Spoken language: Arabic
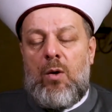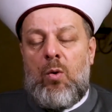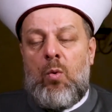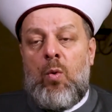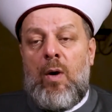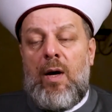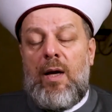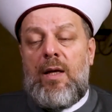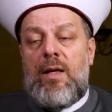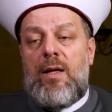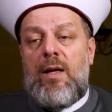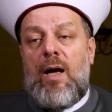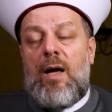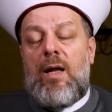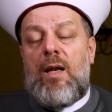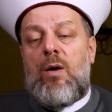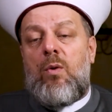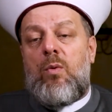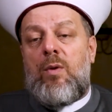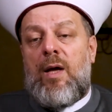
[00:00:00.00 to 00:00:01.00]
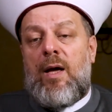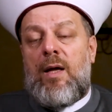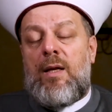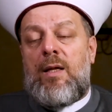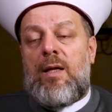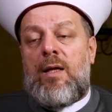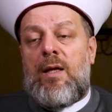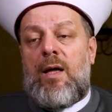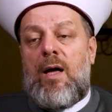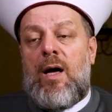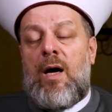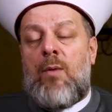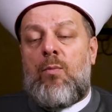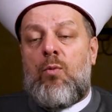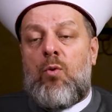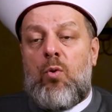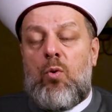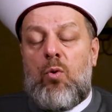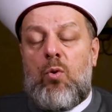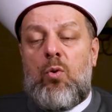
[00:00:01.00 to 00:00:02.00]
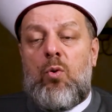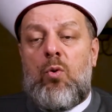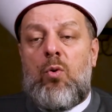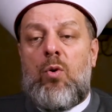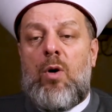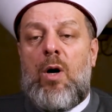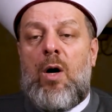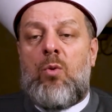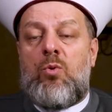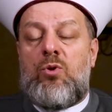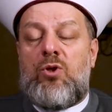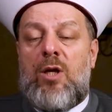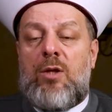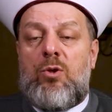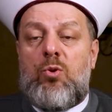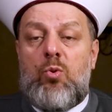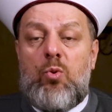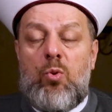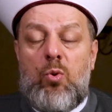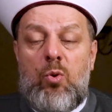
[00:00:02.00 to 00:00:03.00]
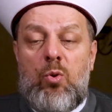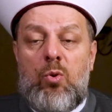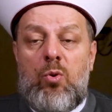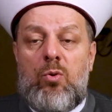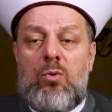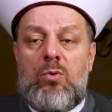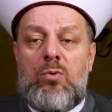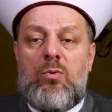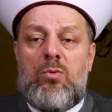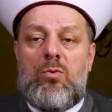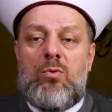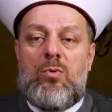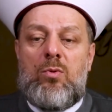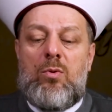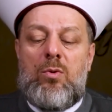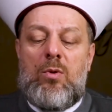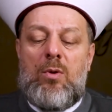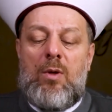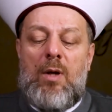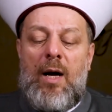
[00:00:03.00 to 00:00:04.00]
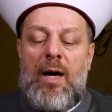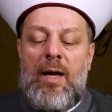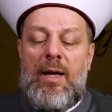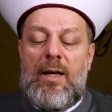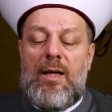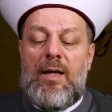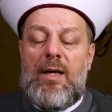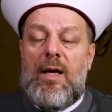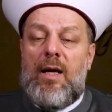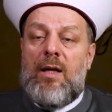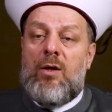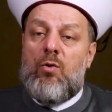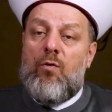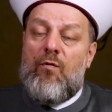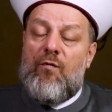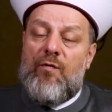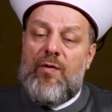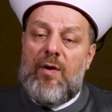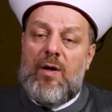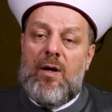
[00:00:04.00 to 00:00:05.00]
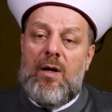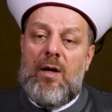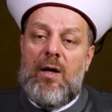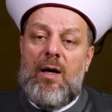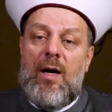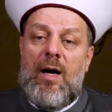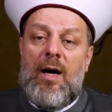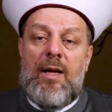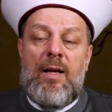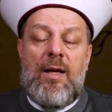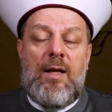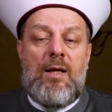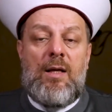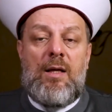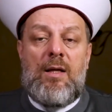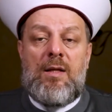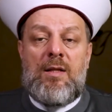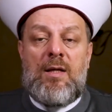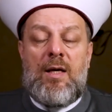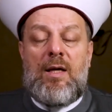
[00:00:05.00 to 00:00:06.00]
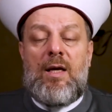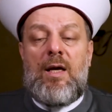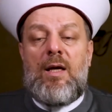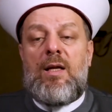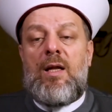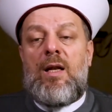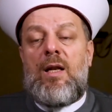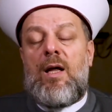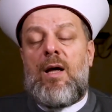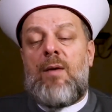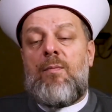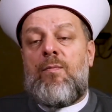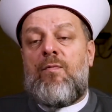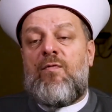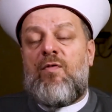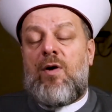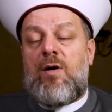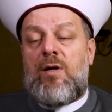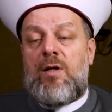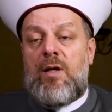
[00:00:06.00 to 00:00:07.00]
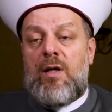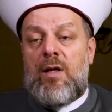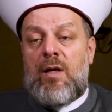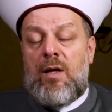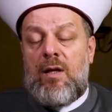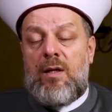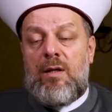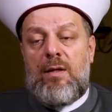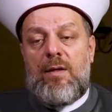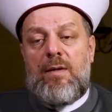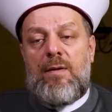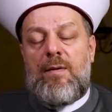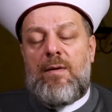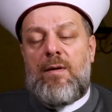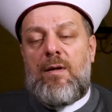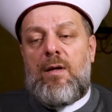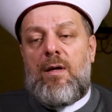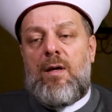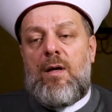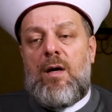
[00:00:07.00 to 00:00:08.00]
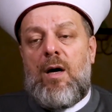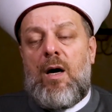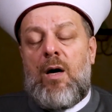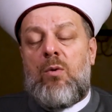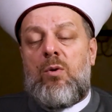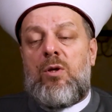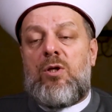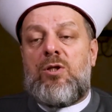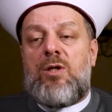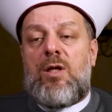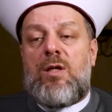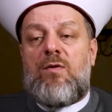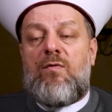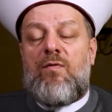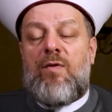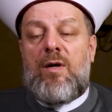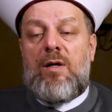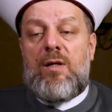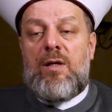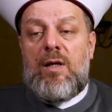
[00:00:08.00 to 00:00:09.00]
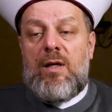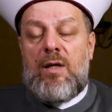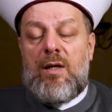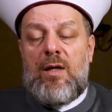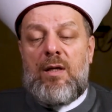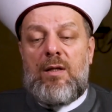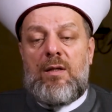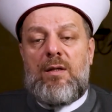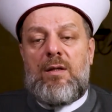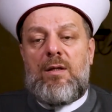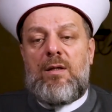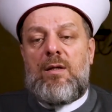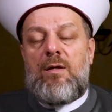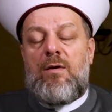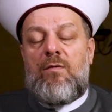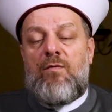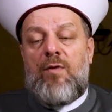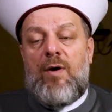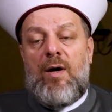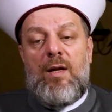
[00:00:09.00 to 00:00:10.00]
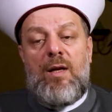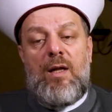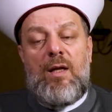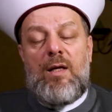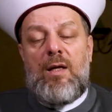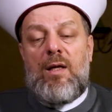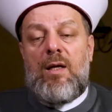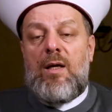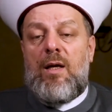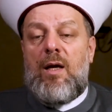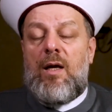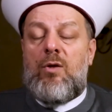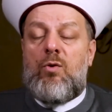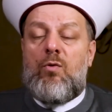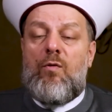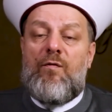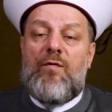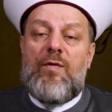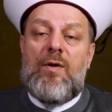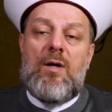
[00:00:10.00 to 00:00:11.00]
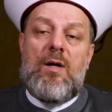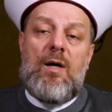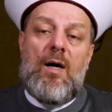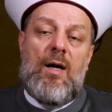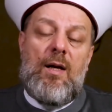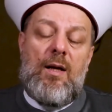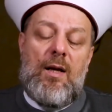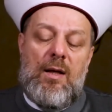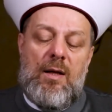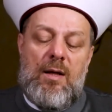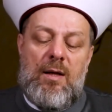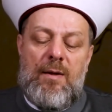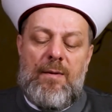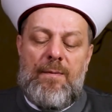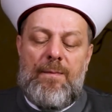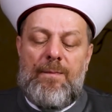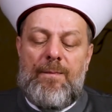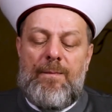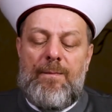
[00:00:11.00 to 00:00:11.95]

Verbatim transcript: وإن علوا يعني أبوه أو جده عليه أن ينفق عليه إذا كان الأب فقيرا أو الجد فقيرا فعليه أن ينفق عليه